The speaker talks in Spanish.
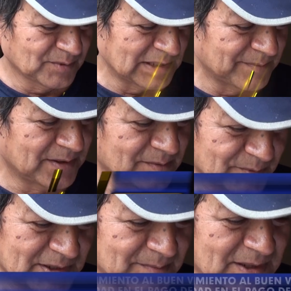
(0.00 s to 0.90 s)
buena,
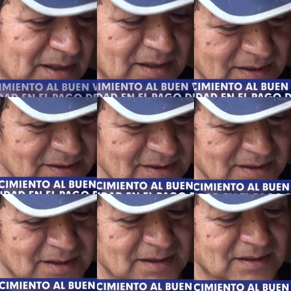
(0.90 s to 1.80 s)
buena medida
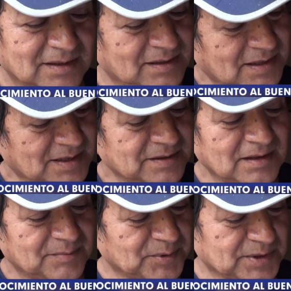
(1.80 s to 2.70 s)
eh, y
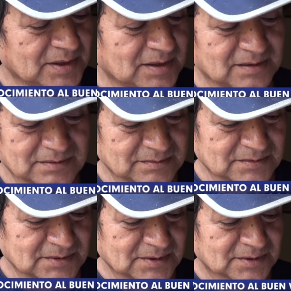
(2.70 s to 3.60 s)
así pues el
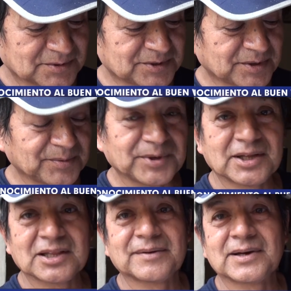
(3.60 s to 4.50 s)

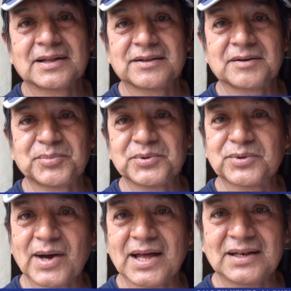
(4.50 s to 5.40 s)
contribuyente va a ser
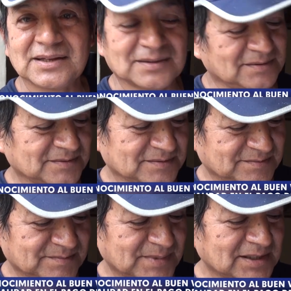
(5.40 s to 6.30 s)
puntual
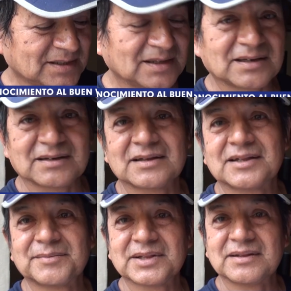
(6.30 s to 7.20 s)
y va a tener
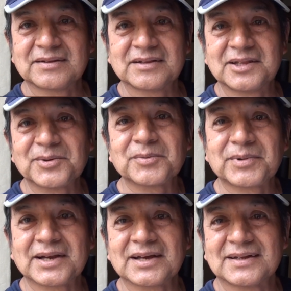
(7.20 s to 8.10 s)
además incentivos
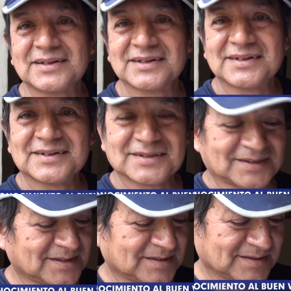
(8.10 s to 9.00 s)
para
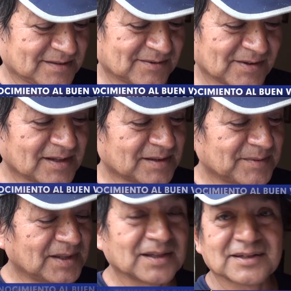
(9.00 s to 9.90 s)
con esta
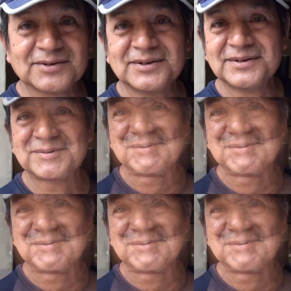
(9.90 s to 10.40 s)
medida, ¿no?